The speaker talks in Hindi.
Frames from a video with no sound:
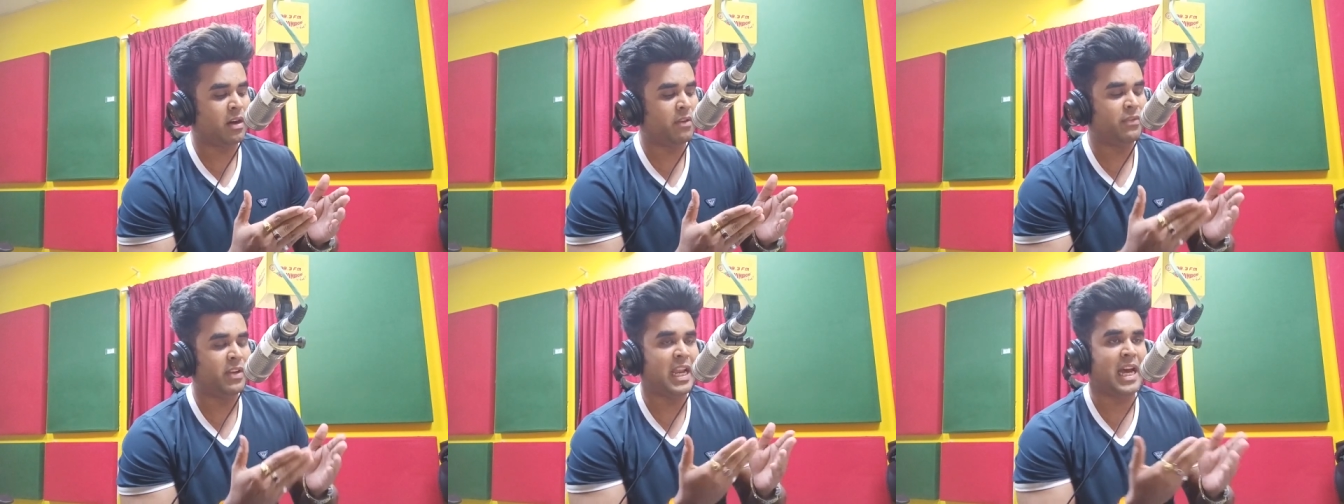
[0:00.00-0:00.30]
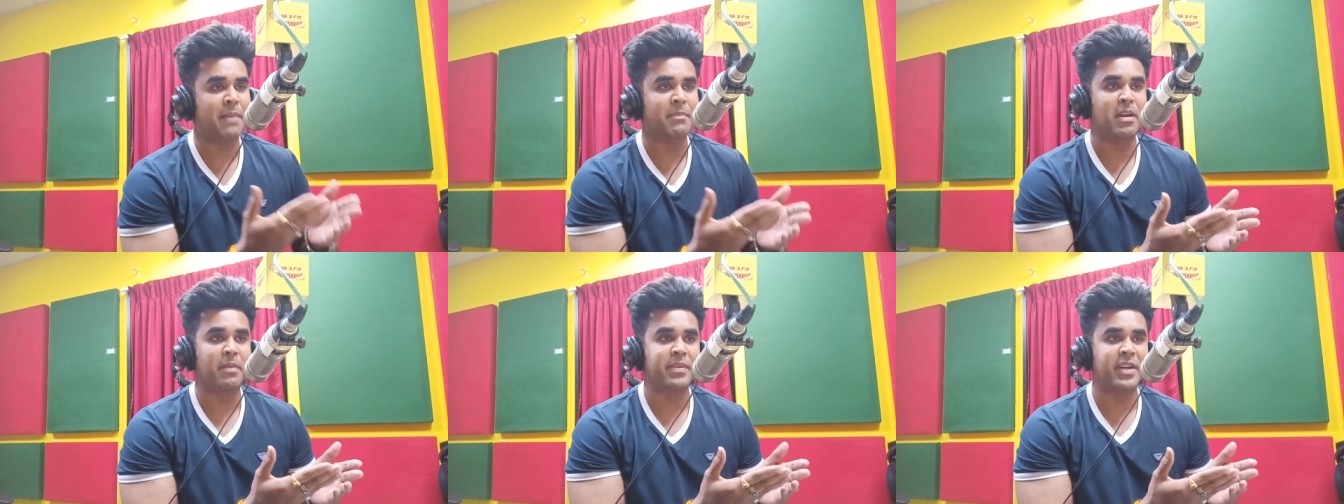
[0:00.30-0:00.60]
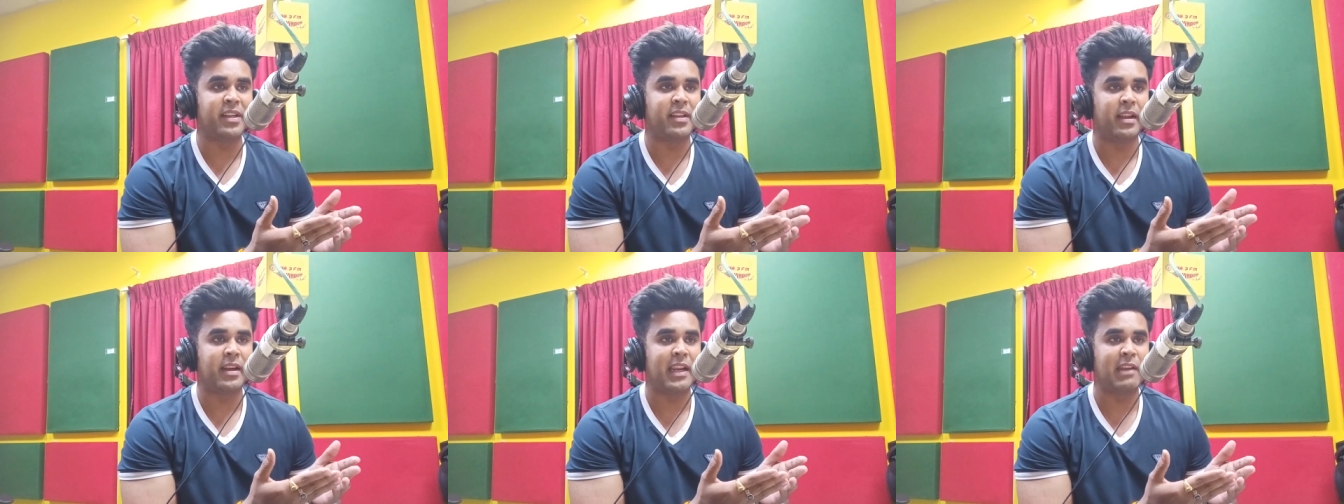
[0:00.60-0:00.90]
विला में
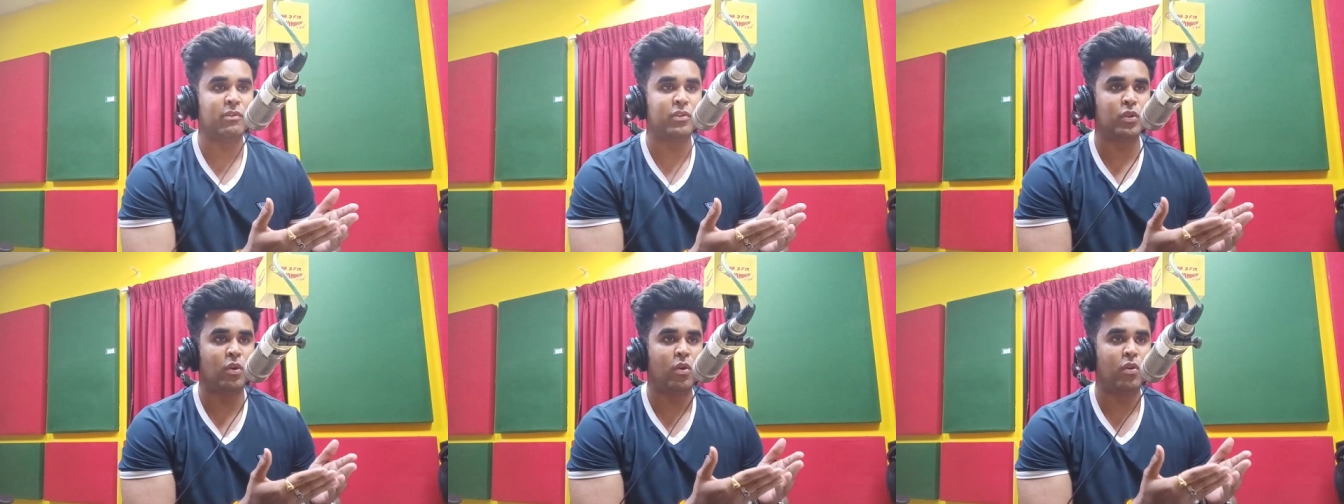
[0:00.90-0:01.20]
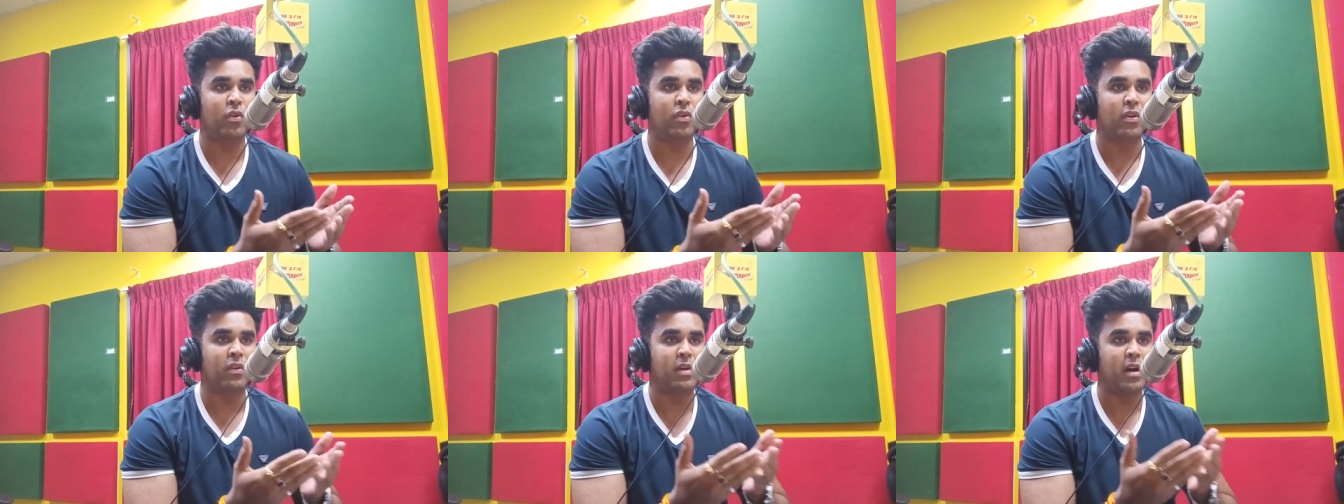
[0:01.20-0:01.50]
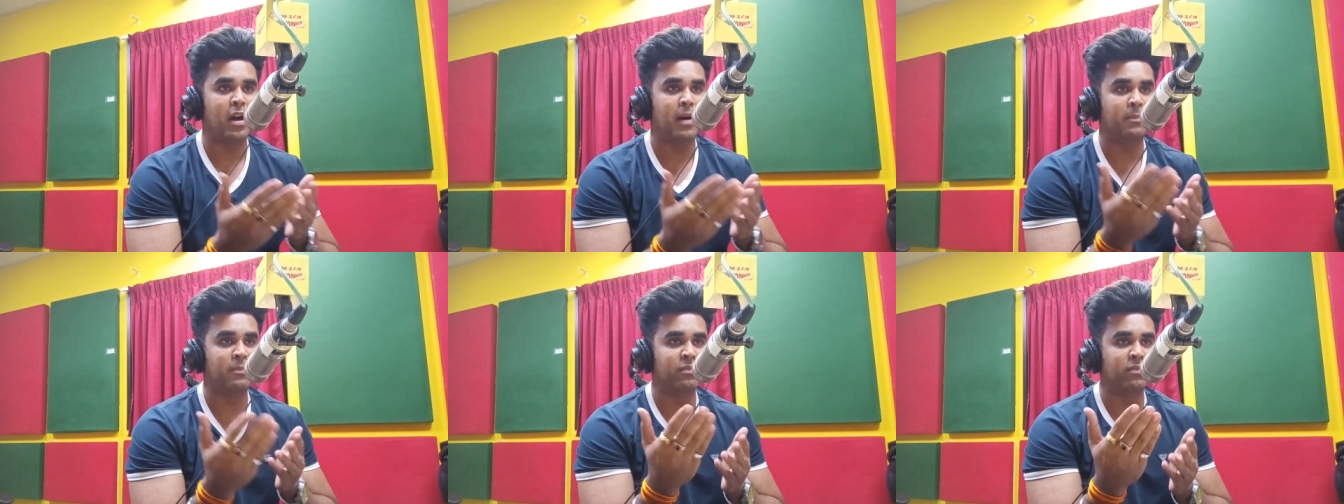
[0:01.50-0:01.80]
अपग्रेड कर रहे हो
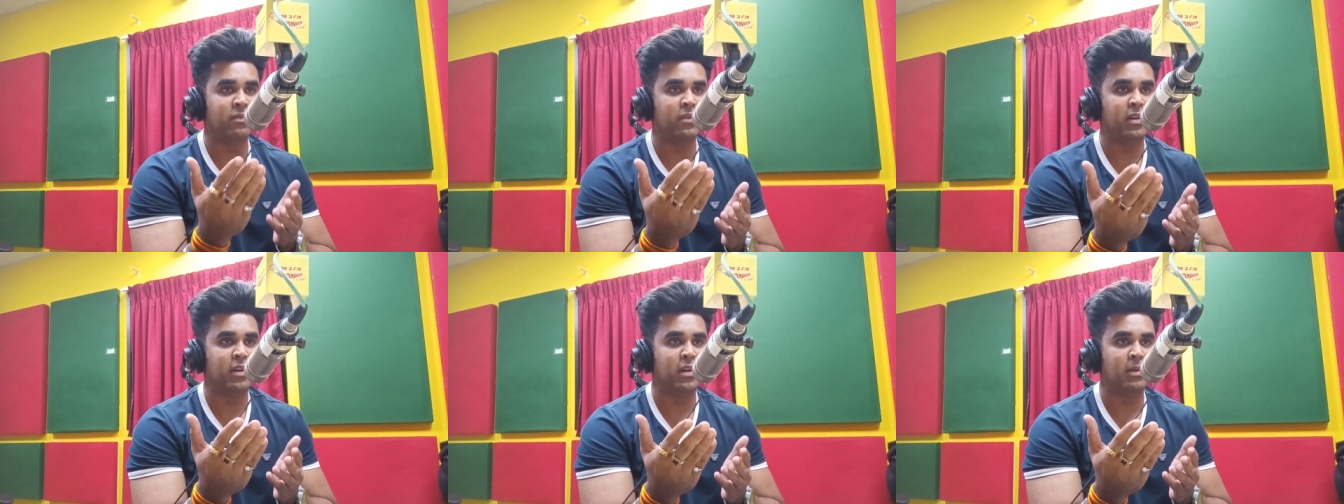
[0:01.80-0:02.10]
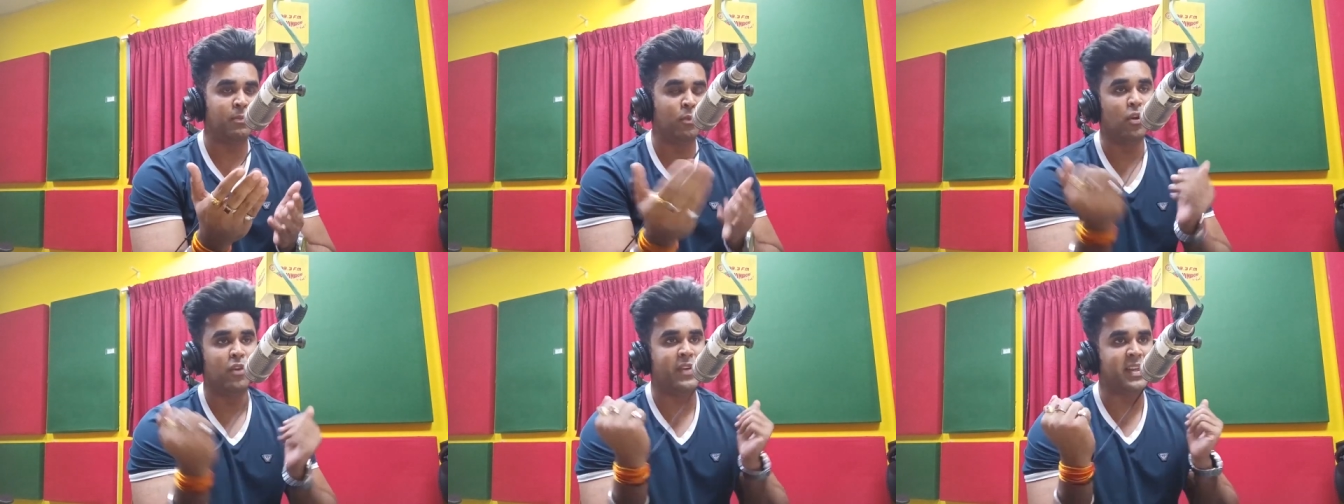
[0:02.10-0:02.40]
जो पूल